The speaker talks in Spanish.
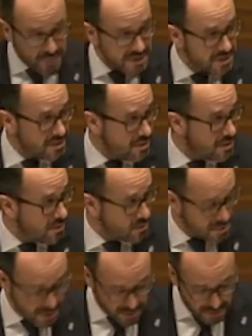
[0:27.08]
presidente del
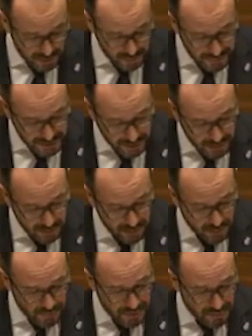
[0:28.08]
Consejo de Gobierno
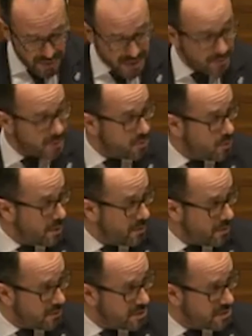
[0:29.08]
cuya única
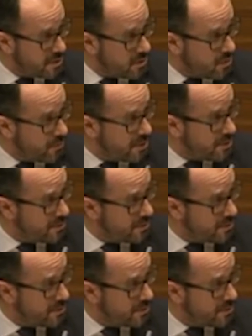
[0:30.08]
preocupación es el COVID,